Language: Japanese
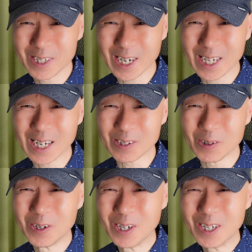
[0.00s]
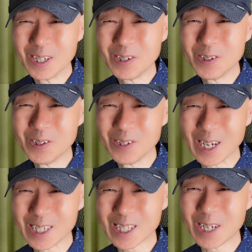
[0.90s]
じゃないかというふう
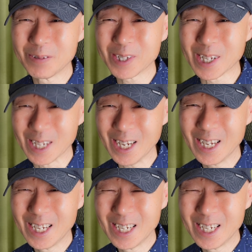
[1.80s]
な期待までね、